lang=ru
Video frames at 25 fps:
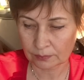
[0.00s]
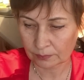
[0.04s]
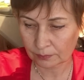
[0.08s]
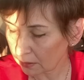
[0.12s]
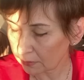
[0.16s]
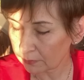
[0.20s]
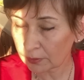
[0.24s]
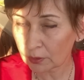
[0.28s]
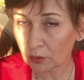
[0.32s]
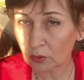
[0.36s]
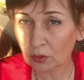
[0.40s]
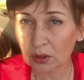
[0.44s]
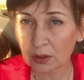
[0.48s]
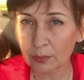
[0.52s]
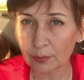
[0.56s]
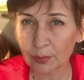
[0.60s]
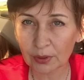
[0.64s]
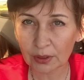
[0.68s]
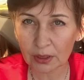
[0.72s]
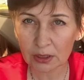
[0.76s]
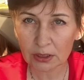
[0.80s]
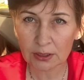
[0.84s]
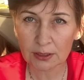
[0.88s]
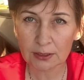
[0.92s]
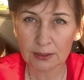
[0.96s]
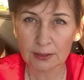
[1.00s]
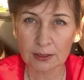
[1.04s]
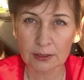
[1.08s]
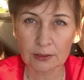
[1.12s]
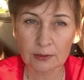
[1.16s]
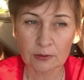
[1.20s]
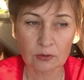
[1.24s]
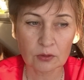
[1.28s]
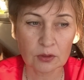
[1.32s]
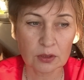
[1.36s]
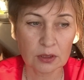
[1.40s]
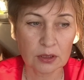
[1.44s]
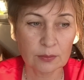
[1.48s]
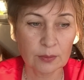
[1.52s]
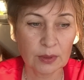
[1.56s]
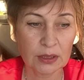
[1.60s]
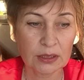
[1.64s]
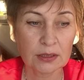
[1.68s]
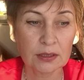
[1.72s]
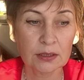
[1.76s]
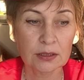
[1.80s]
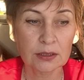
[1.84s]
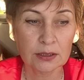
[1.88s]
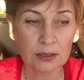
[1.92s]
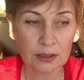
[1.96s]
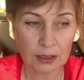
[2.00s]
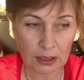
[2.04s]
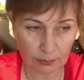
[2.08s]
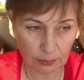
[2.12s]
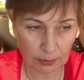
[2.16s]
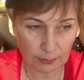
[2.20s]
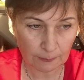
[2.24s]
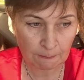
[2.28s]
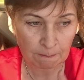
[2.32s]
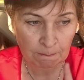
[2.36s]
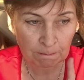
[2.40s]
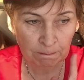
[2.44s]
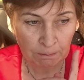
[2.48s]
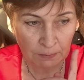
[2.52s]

Кофеек допила, сейчас начну заниматься делами.